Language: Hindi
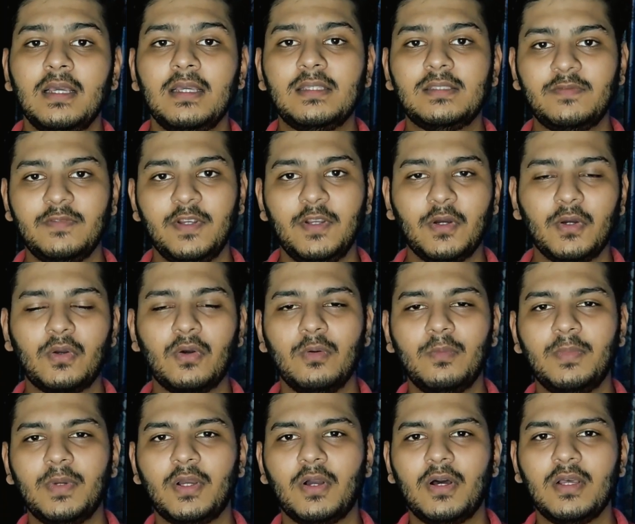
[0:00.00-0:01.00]
इस वीडियो को
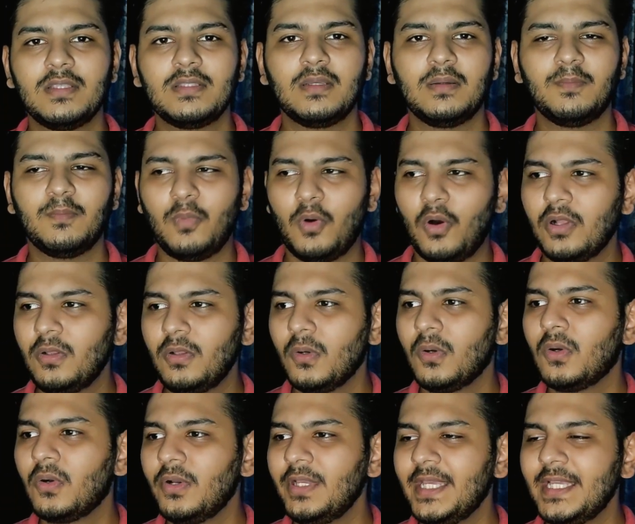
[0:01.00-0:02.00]
बिकॉज बहुत
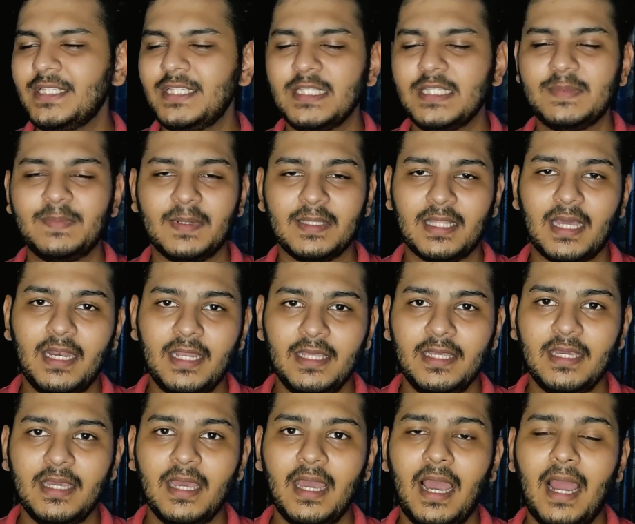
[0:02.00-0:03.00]
लोगों को ये चीज़ पता
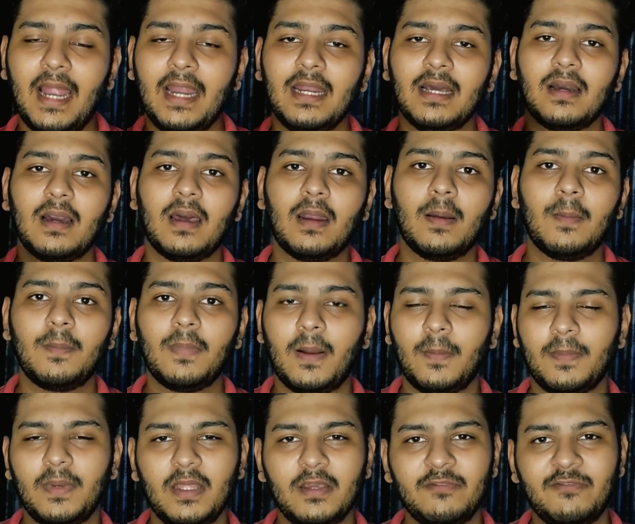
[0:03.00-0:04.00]
नहीं है एंड अगर आप
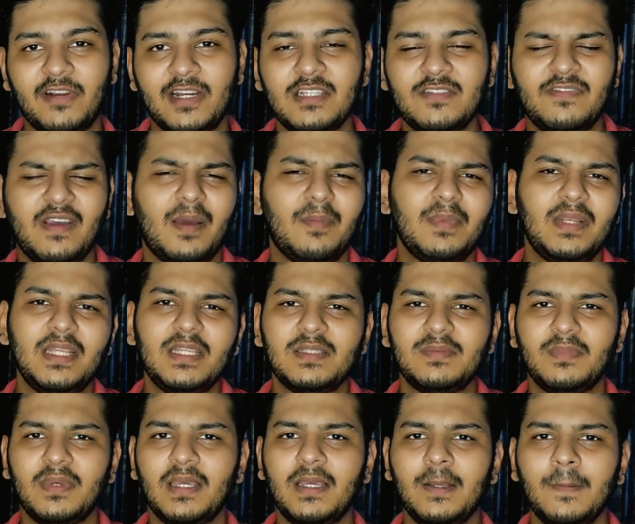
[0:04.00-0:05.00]
अपने फ्रेंड फैमिलीज
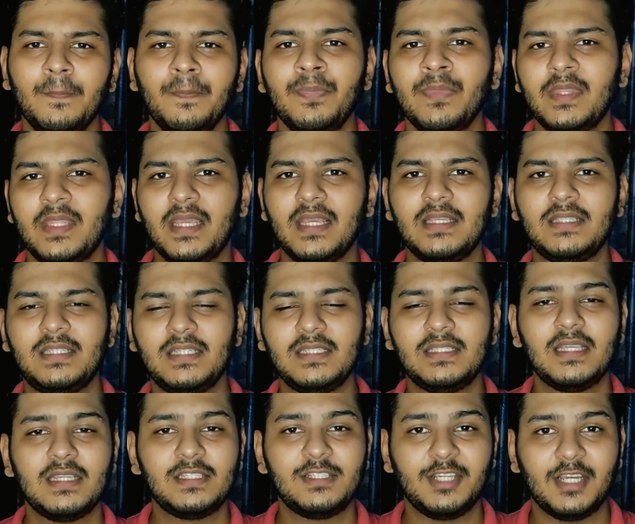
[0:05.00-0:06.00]
में ये
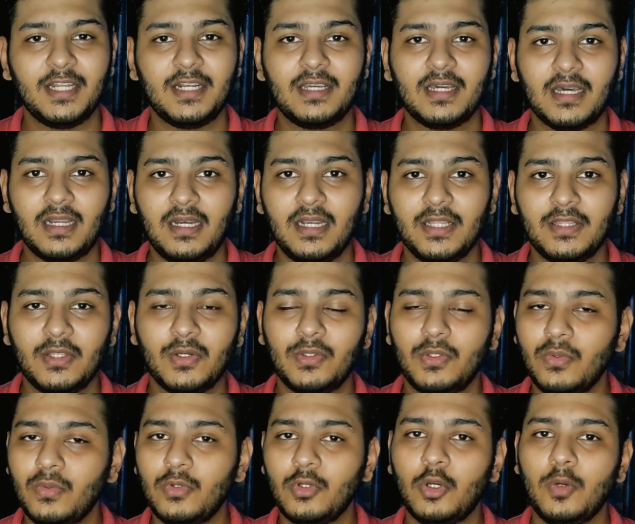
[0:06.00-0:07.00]
चीजें शेयर कर लेते हो
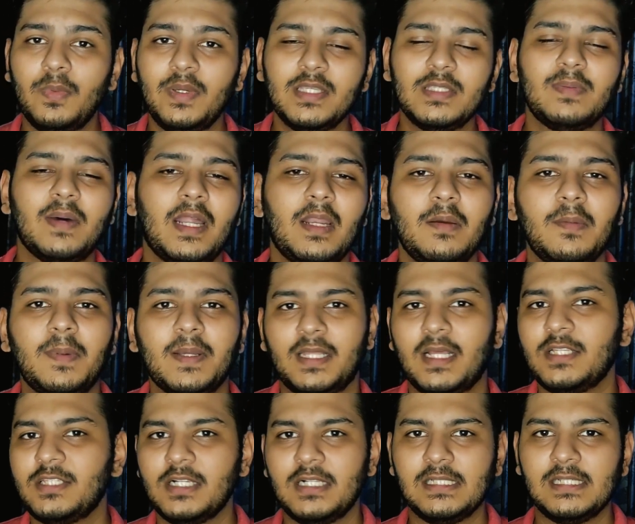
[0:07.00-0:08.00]
तो उनको भी इस बारे में पता
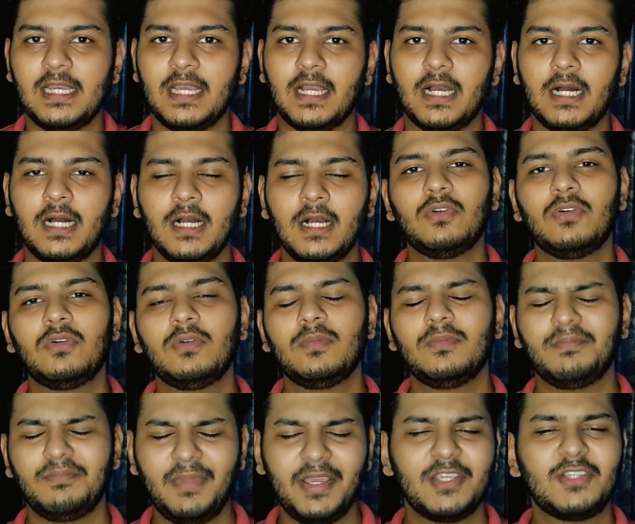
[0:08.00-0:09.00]
चल जाएगा तो
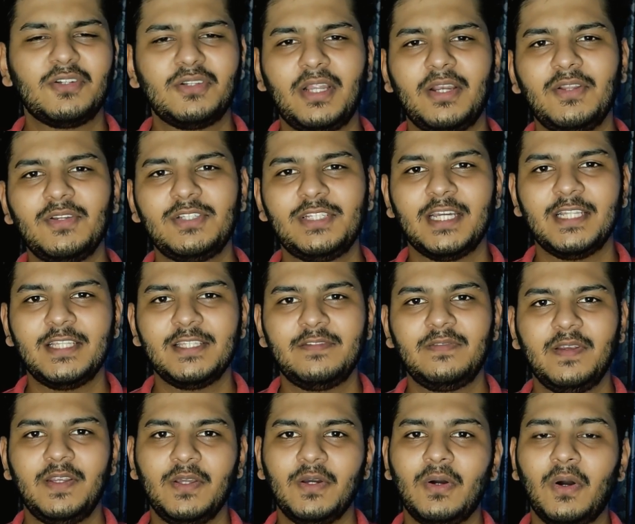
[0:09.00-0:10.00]
मेक श्योर दैट यू शेयर दिस
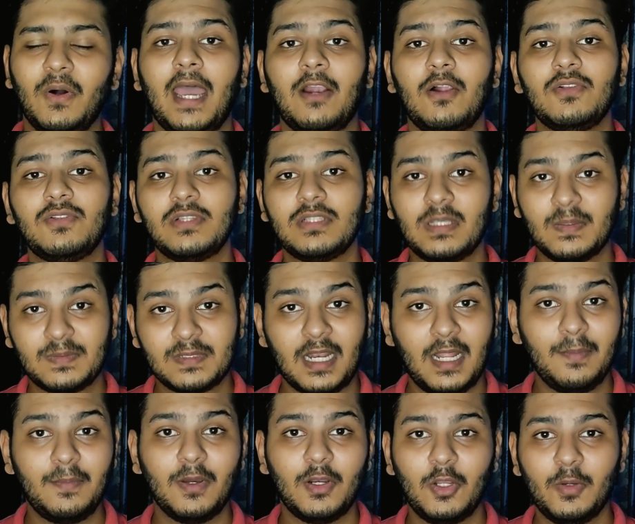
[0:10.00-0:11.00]
वीडियो एंड ऑल्सो
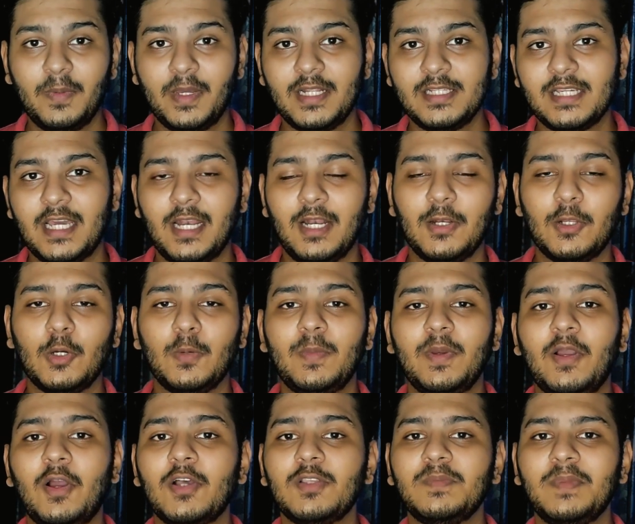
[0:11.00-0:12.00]
सब्सक्राइब कर लो मेरे चैनल को
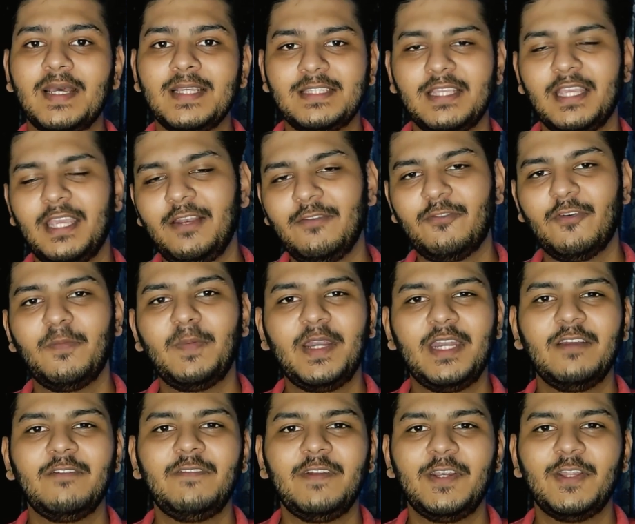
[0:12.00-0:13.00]
बिकॉज मैं ऐसे
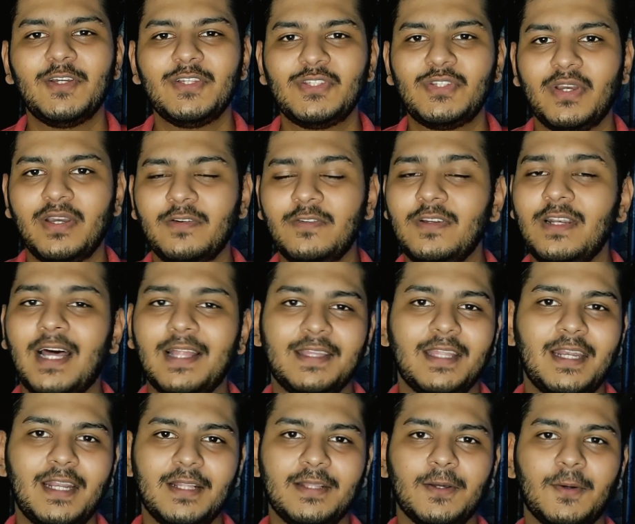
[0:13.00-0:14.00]
इन्फॉर्मेटिव वीडियो जो है वो लाते
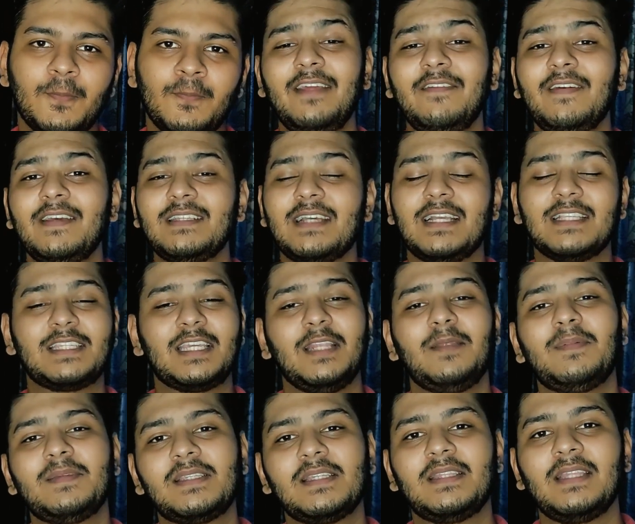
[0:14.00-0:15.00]
रहता हूँ एनीवेज आज के
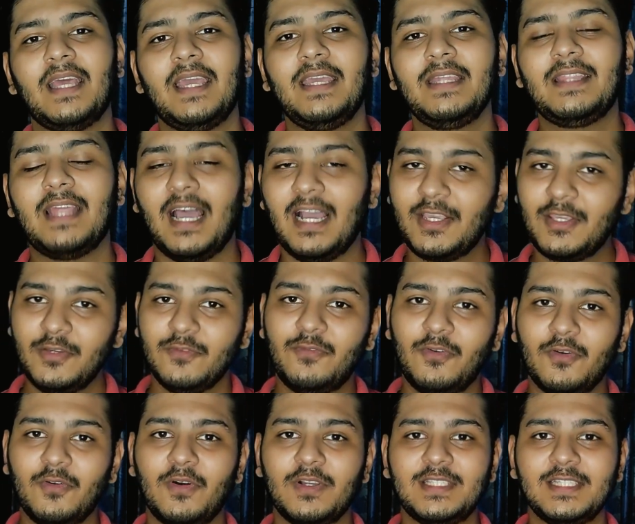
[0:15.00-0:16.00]
लिए बस इतना ही थैंक यू
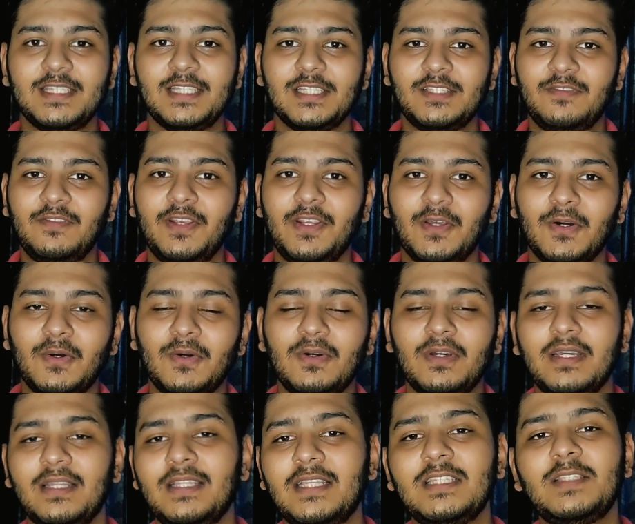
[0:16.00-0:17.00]
फॉर वॉचिंग दिस वीडियो
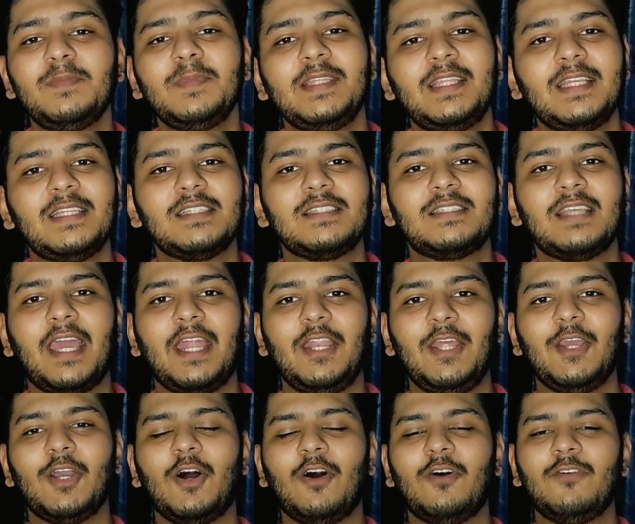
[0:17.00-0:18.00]
दिस मी दीज
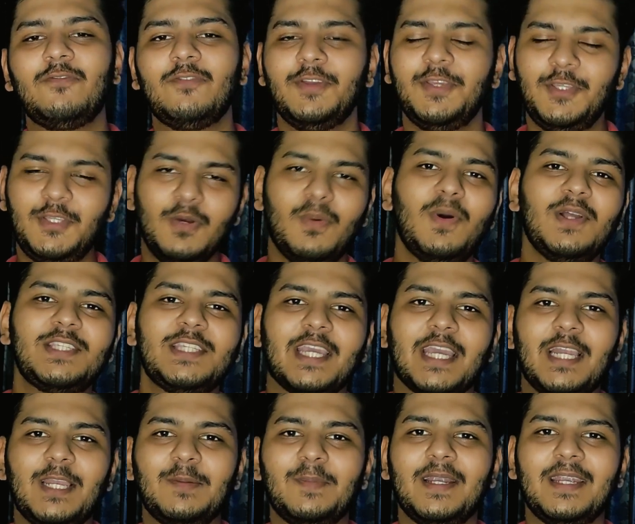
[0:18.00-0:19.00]
साइनिंग ऑफ यू वॉचिंग
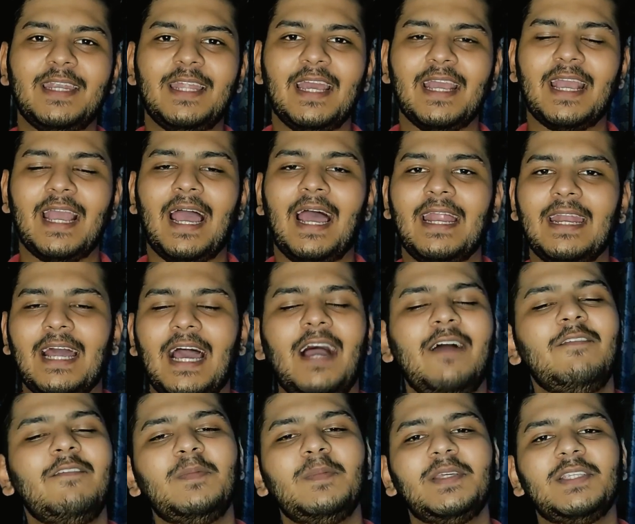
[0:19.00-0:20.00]
एलिमेंट एंड आई
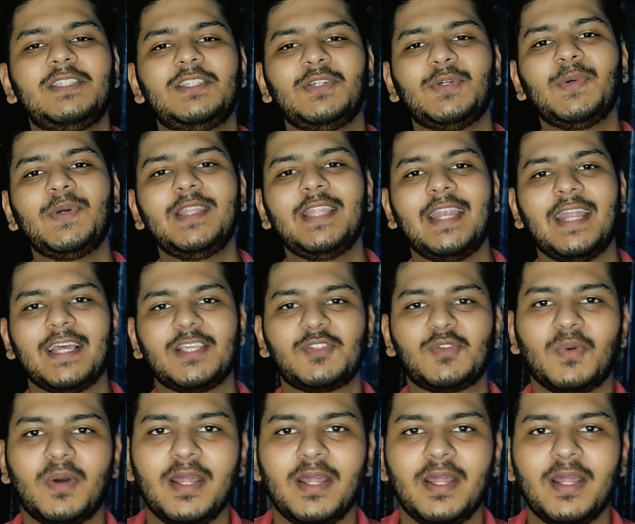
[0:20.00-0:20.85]
विल मीट यू इन द नेक्स्ट